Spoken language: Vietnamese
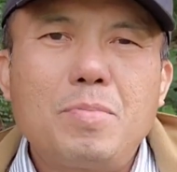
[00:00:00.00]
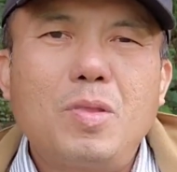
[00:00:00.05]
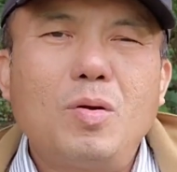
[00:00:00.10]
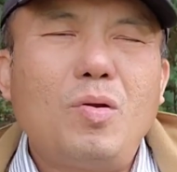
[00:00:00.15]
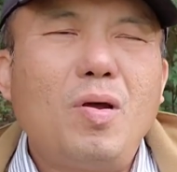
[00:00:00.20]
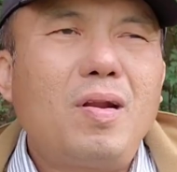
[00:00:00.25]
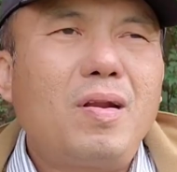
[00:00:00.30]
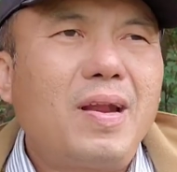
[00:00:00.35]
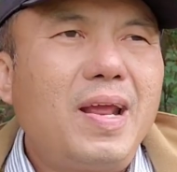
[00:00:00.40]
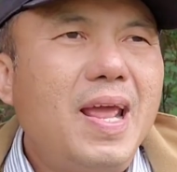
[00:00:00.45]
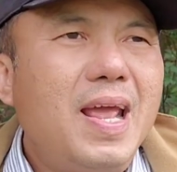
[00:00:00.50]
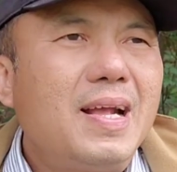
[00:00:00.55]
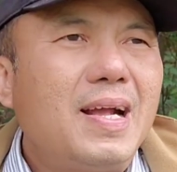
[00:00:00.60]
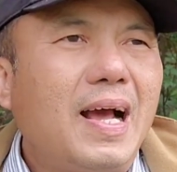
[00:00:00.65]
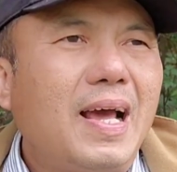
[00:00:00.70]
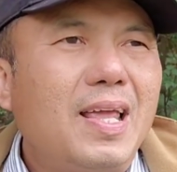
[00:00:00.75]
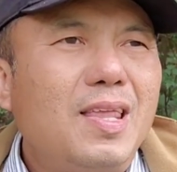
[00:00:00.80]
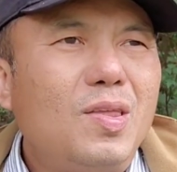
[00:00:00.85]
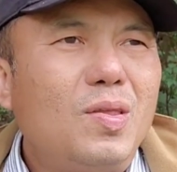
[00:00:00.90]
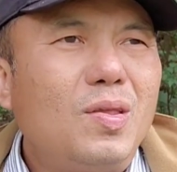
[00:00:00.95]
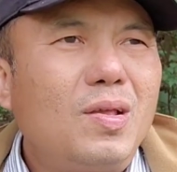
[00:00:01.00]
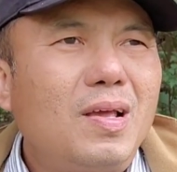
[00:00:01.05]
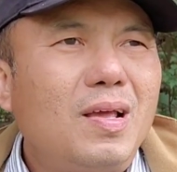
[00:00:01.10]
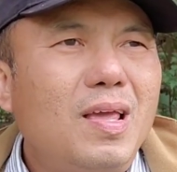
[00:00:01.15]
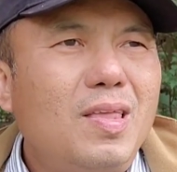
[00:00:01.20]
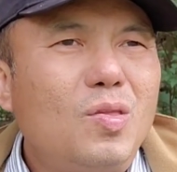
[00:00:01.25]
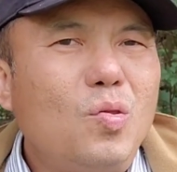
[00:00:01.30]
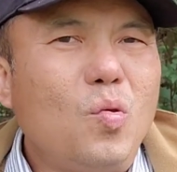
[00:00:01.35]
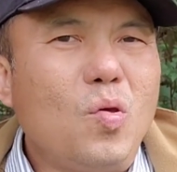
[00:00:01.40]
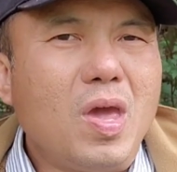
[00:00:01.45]
tôi nói riêng cả cái
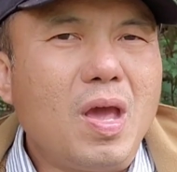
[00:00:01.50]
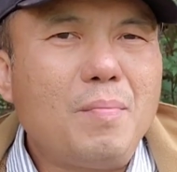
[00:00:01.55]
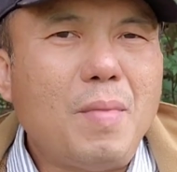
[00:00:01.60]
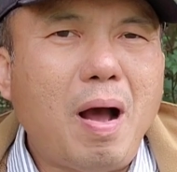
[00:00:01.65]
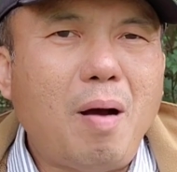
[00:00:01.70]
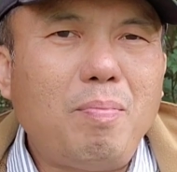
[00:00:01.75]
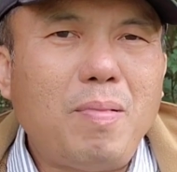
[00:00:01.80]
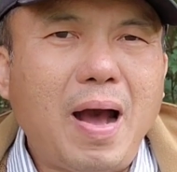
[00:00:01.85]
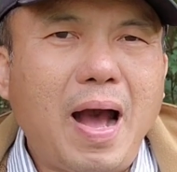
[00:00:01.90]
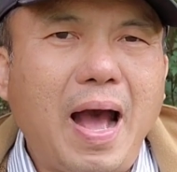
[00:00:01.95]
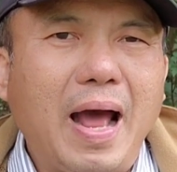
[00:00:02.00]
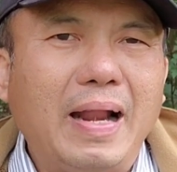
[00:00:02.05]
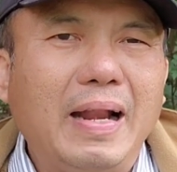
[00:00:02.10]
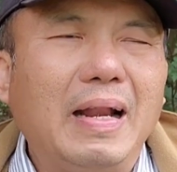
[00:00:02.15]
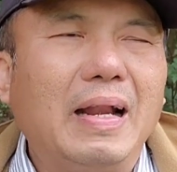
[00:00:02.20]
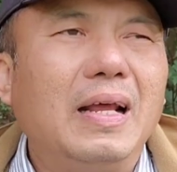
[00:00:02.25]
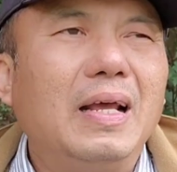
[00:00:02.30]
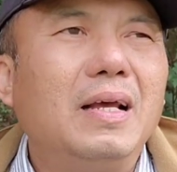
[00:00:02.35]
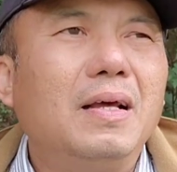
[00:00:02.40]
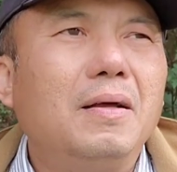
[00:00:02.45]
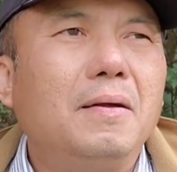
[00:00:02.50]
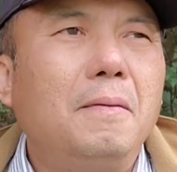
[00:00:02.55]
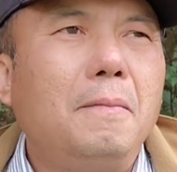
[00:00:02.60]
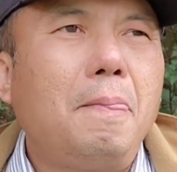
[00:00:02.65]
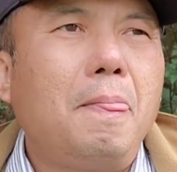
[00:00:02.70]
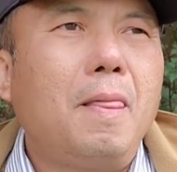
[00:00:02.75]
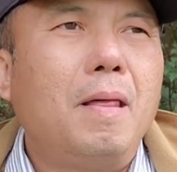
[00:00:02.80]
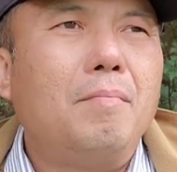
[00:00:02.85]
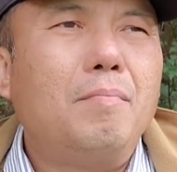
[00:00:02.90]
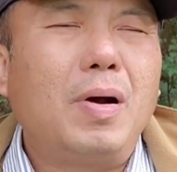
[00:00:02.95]
cái chuyện mà học hành á,
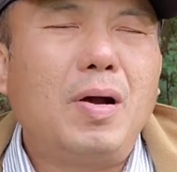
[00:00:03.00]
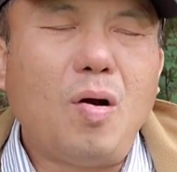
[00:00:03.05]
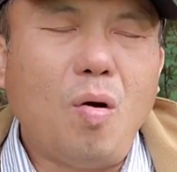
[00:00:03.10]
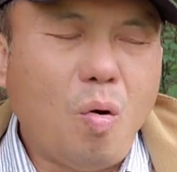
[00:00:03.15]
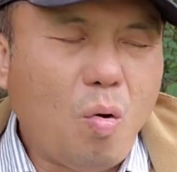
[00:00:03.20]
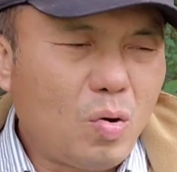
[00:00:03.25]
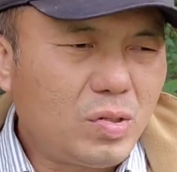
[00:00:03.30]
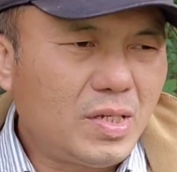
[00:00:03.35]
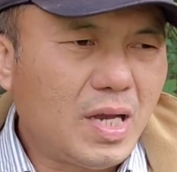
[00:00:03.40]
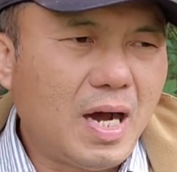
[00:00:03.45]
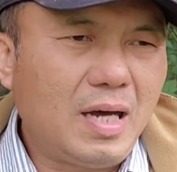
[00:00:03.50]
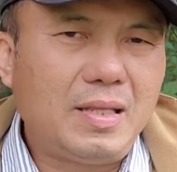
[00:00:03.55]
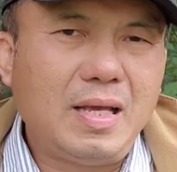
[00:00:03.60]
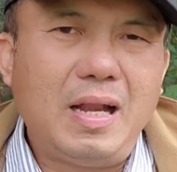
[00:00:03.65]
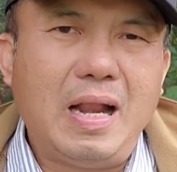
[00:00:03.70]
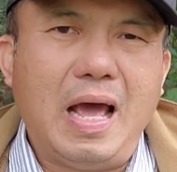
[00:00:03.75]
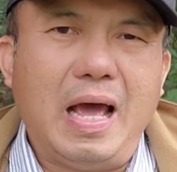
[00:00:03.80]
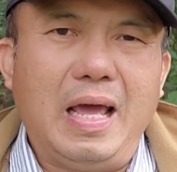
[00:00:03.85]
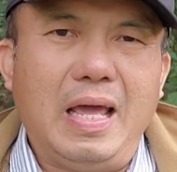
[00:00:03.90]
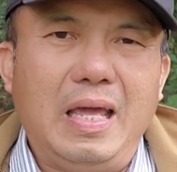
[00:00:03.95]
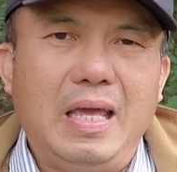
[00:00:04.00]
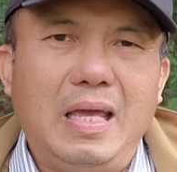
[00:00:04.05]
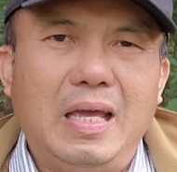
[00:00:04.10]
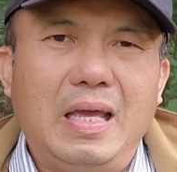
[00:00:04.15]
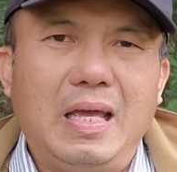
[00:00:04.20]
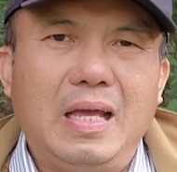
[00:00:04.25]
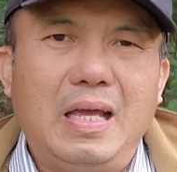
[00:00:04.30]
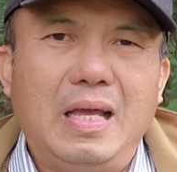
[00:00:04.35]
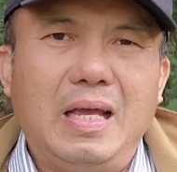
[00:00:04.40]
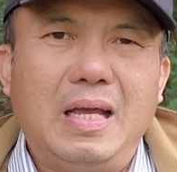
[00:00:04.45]
mà khổ sở thế này á,
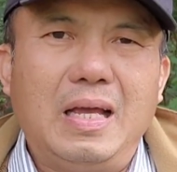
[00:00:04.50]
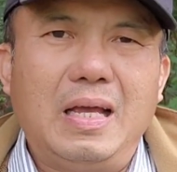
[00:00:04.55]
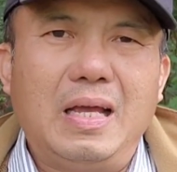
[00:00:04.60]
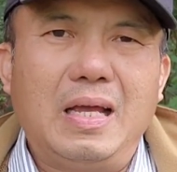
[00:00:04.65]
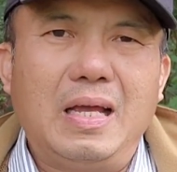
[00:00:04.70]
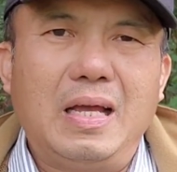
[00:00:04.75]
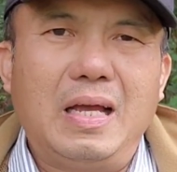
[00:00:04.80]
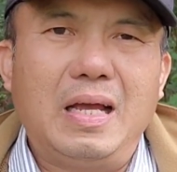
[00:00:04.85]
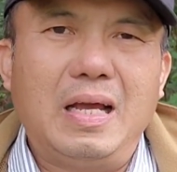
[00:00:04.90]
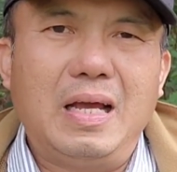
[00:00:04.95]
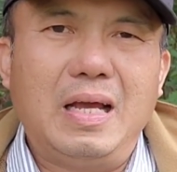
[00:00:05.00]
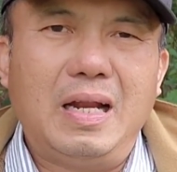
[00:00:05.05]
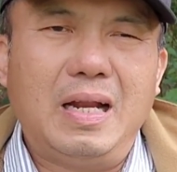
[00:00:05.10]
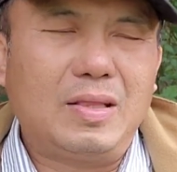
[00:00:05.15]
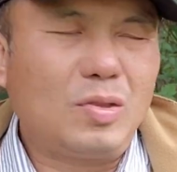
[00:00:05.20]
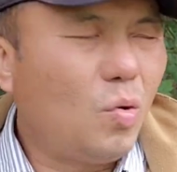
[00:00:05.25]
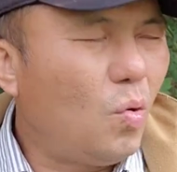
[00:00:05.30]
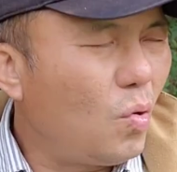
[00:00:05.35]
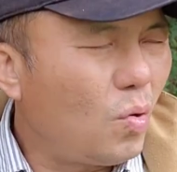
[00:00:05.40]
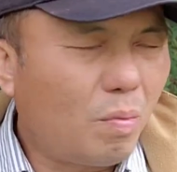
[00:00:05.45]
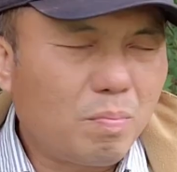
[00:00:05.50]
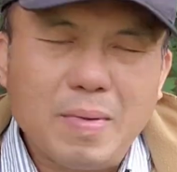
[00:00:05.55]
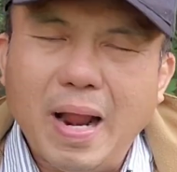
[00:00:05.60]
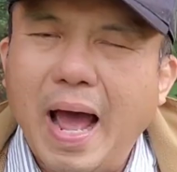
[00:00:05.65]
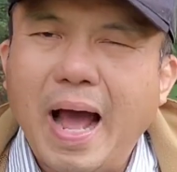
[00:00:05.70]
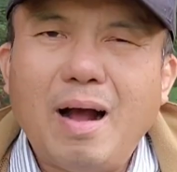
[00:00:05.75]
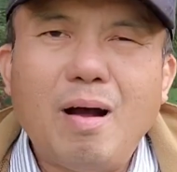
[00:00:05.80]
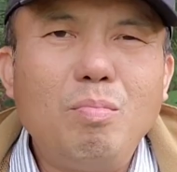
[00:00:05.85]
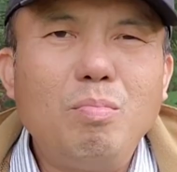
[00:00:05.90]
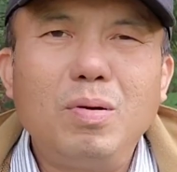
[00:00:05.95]
à, là tôi cũng
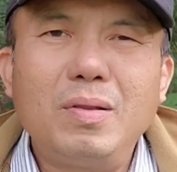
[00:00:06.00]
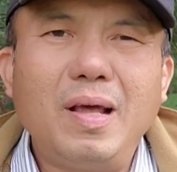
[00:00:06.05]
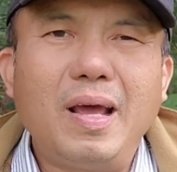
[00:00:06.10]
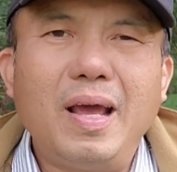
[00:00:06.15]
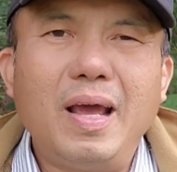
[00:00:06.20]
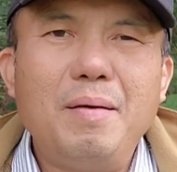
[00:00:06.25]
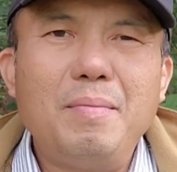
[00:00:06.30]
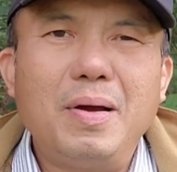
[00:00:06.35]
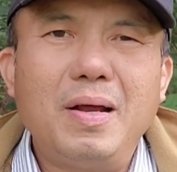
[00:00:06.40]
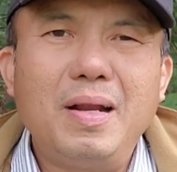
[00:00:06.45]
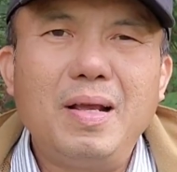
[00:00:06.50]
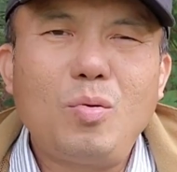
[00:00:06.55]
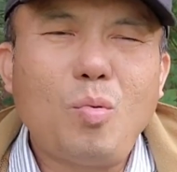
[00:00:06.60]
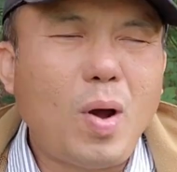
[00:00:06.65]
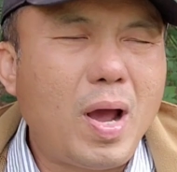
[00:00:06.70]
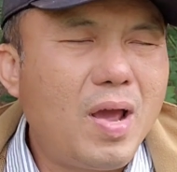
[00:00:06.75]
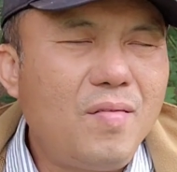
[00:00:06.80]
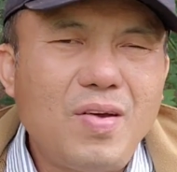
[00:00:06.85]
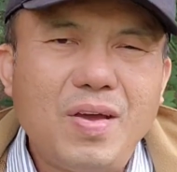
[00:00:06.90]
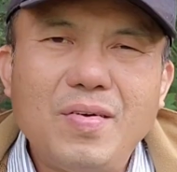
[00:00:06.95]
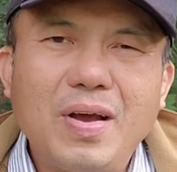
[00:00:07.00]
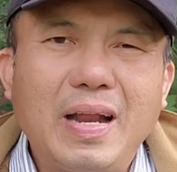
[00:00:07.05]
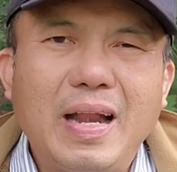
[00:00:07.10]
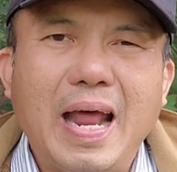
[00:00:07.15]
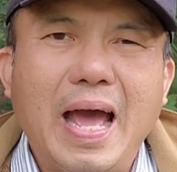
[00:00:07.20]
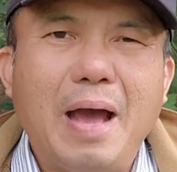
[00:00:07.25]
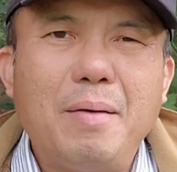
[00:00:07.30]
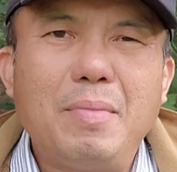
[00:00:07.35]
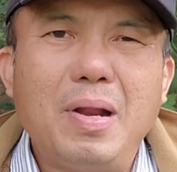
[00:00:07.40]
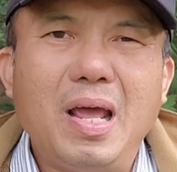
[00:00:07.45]
đã không có thể mà đi quay về Việt
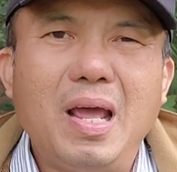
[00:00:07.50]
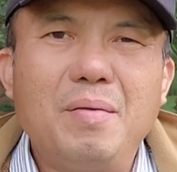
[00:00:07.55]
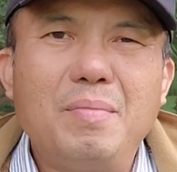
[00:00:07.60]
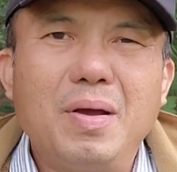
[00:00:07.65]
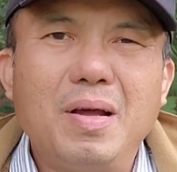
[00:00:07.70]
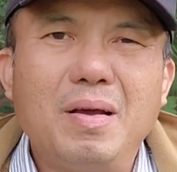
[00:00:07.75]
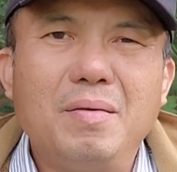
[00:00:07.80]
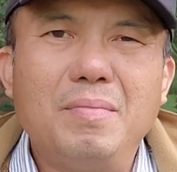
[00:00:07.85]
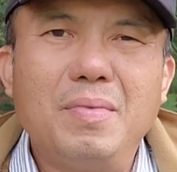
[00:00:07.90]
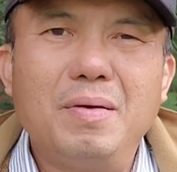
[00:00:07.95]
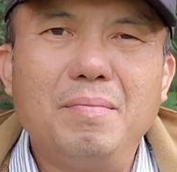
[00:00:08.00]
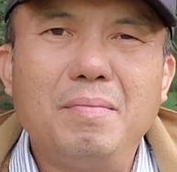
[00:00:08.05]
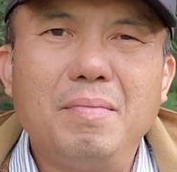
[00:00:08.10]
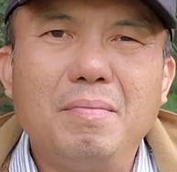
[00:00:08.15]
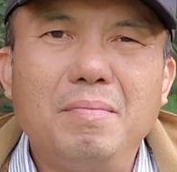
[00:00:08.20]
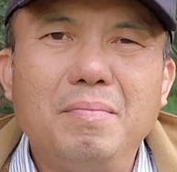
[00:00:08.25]
Nam để mà mà,